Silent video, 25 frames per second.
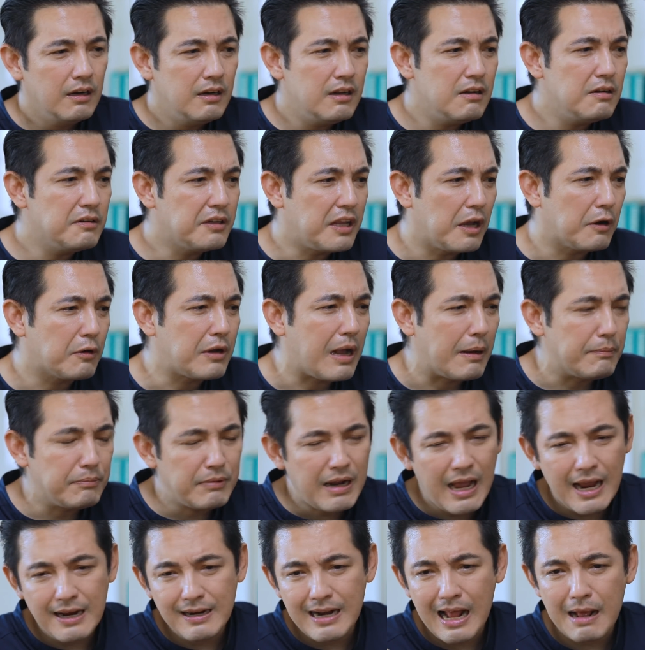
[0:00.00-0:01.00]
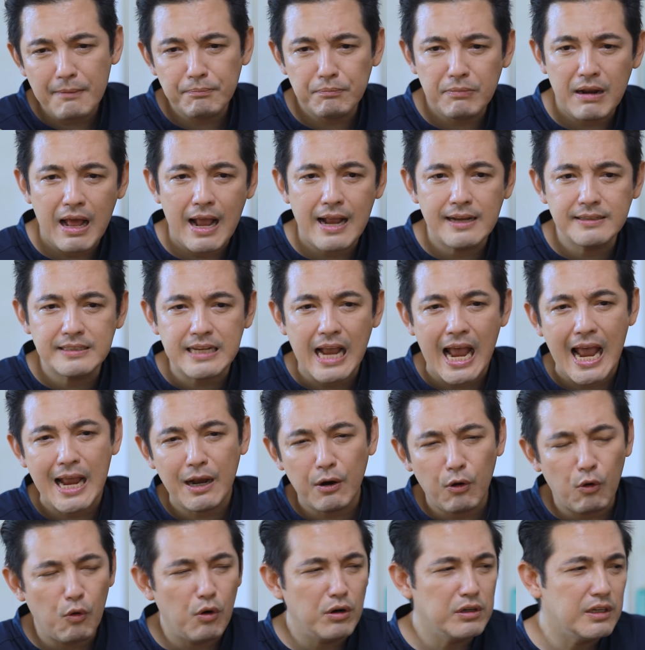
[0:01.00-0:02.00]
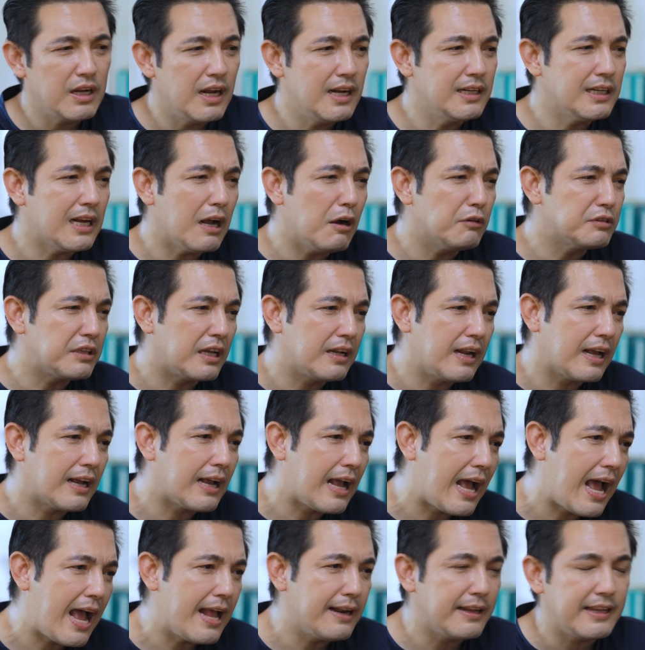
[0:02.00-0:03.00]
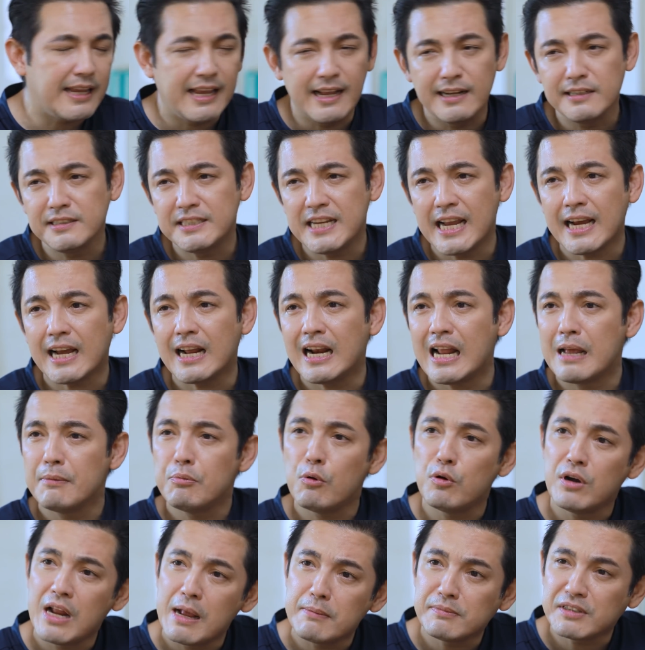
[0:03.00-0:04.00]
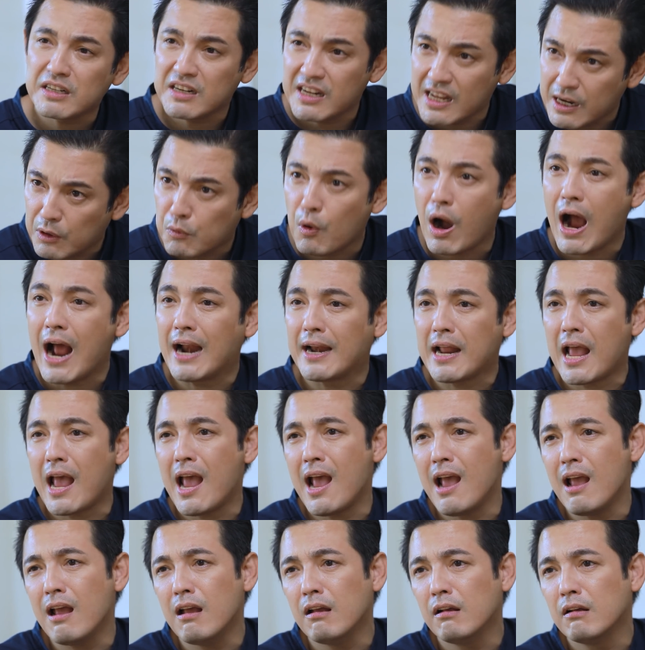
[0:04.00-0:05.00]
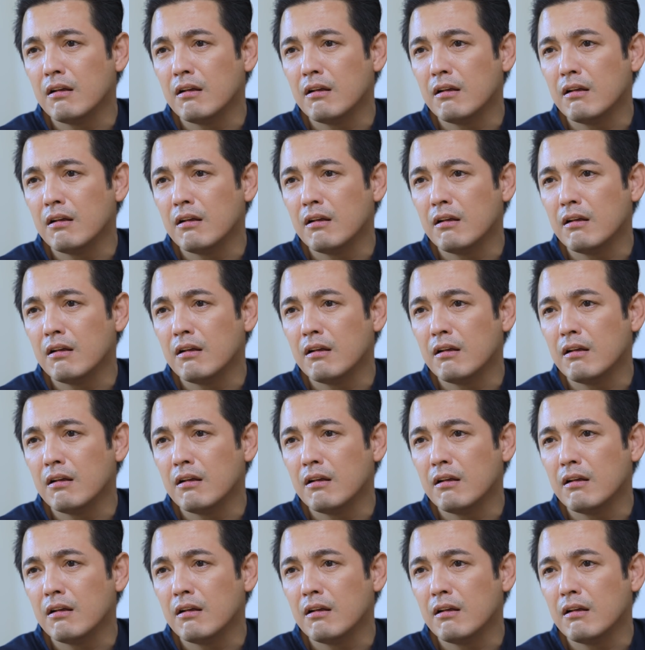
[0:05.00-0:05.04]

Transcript: เรื่องเกี่ยวกับรายรับรายจ่าย โอนเงินเข้าธนาคาร เขียนเช็คอะไรพวกนี้มันจะดีกว่านะ